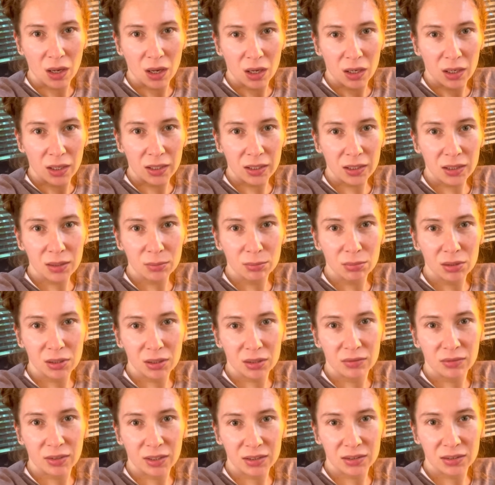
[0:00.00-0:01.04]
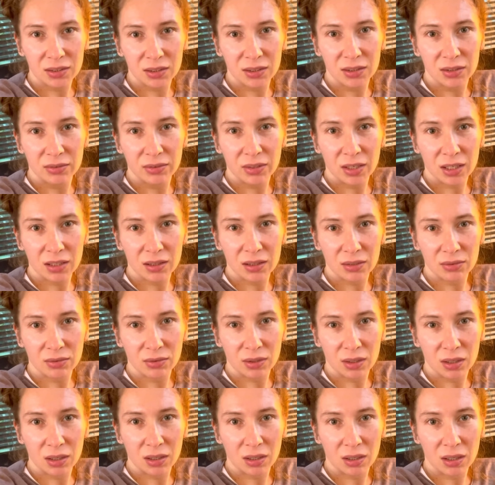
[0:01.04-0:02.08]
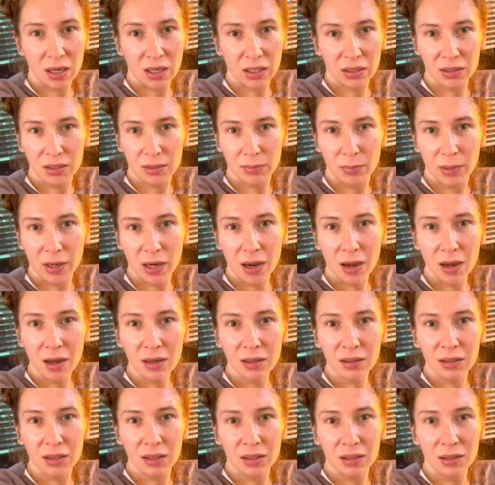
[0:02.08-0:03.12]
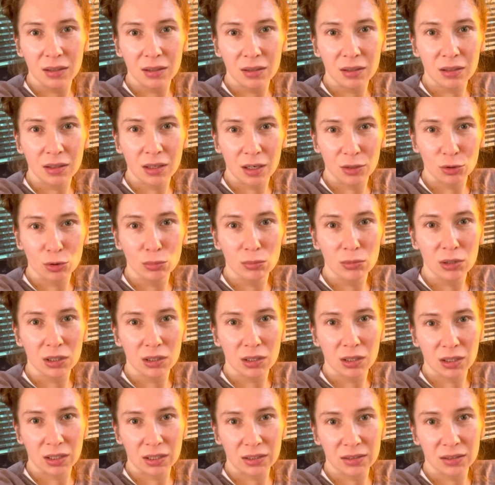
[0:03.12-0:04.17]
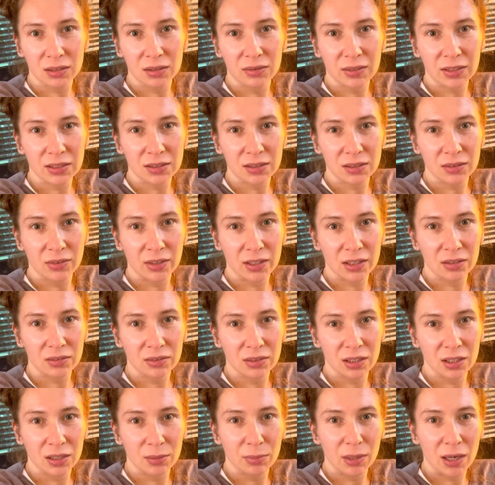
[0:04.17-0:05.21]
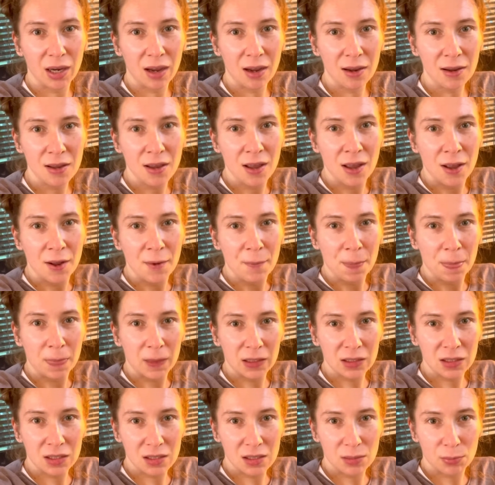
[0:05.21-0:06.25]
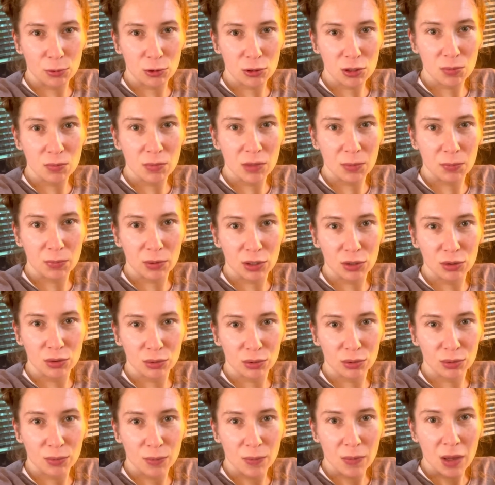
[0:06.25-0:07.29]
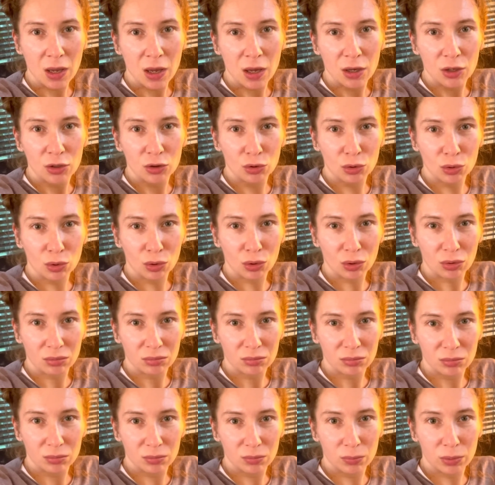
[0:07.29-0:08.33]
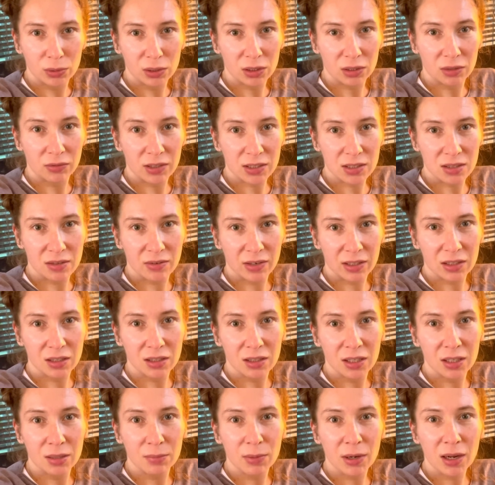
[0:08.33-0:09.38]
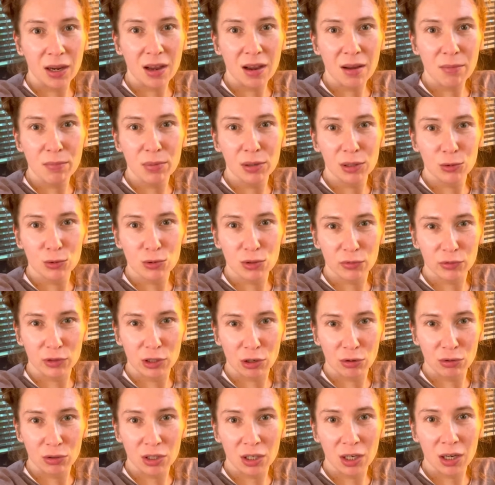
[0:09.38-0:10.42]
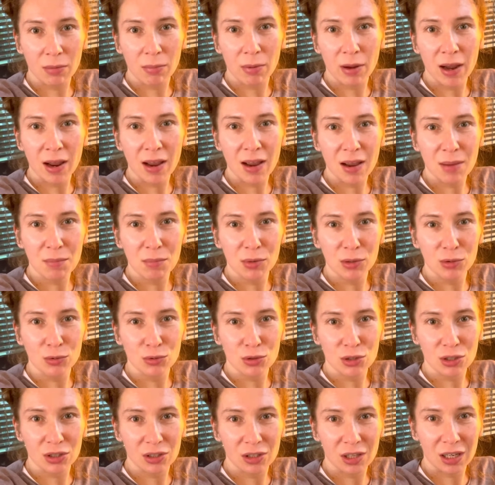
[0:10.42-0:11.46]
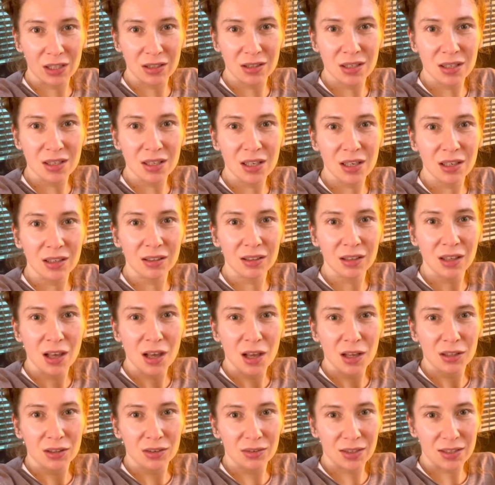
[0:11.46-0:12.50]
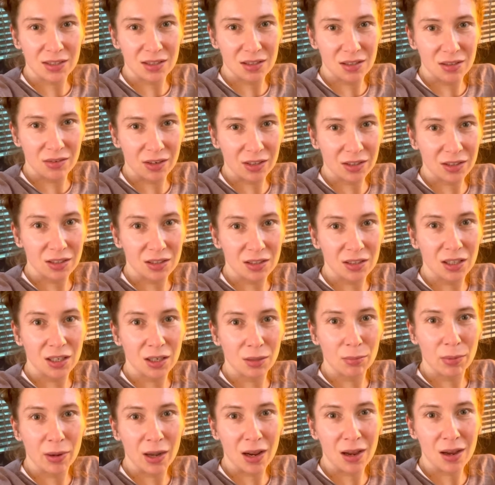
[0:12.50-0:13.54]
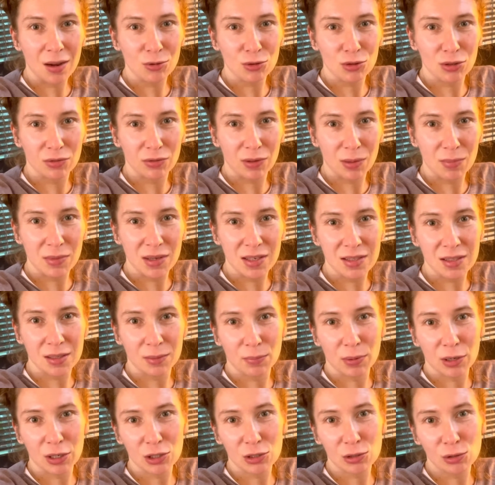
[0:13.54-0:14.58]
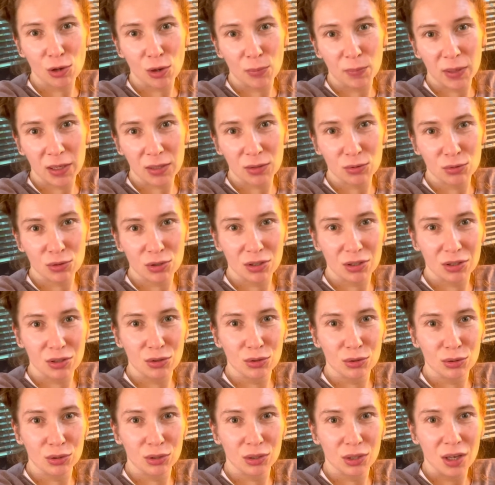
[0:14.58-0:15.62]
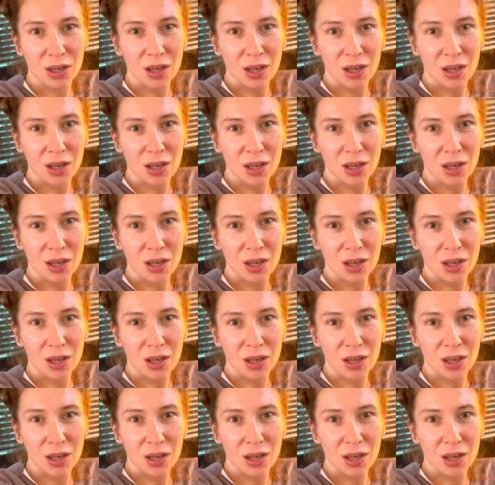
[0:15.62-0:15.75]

Это было 29 октября, и я думала, как раз 29 ноября этот запрос мне придет. Но было 29 ноября, было уже 2 декабря, мы уже родили, 29 декабря, уже два месяца прошло, опять уже идет